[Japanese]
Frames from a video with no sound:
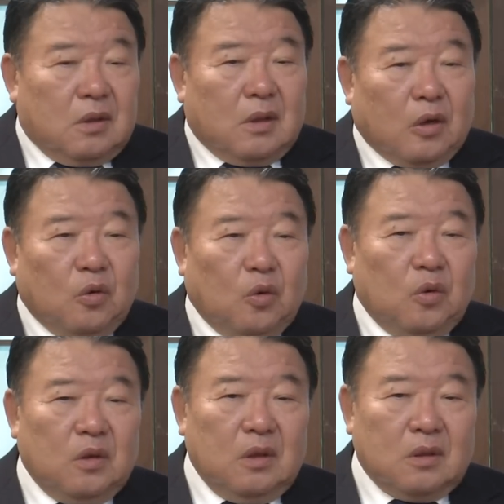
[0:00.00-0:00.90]
あ
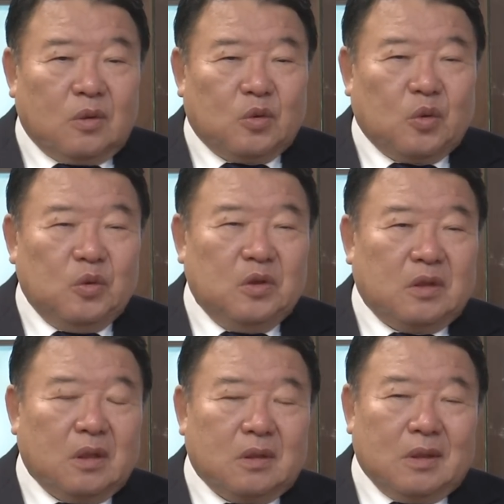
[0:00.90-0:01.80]
の率直に言っ
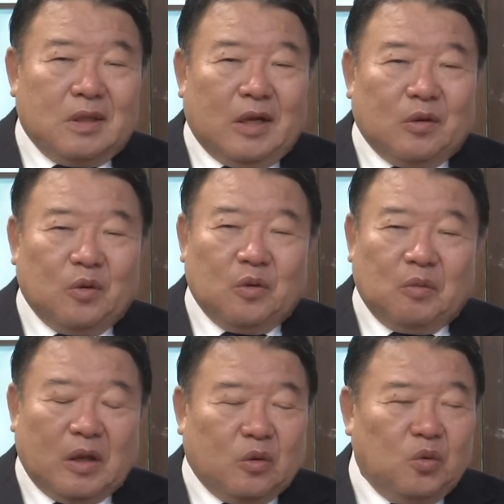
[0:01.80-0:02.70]
てあの、
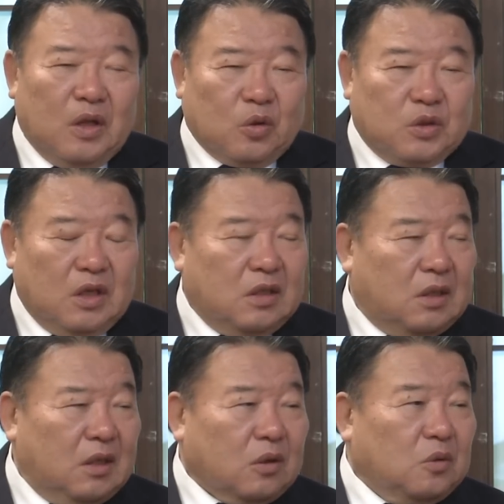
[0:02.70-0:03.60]
まあ、どんな年でいち
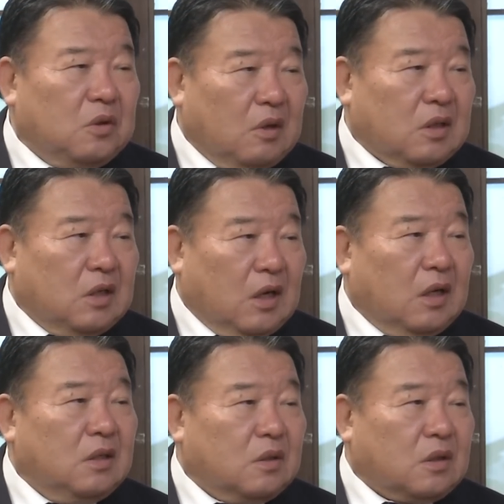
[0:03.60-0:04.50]
ねんで区切るわけにいかな
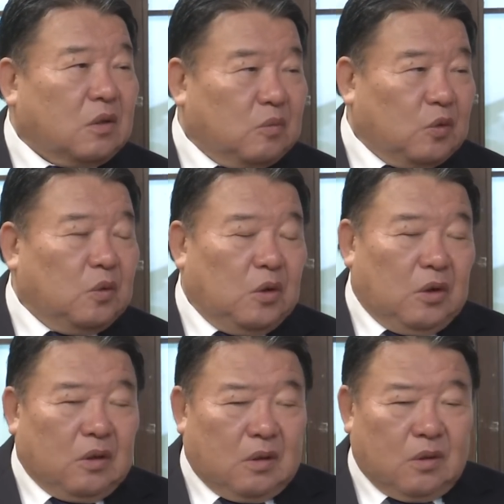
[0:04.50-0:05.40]
いんですけども、
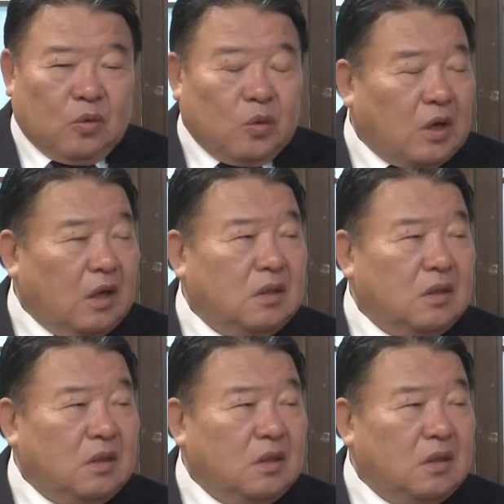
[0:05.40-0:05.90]
どんな感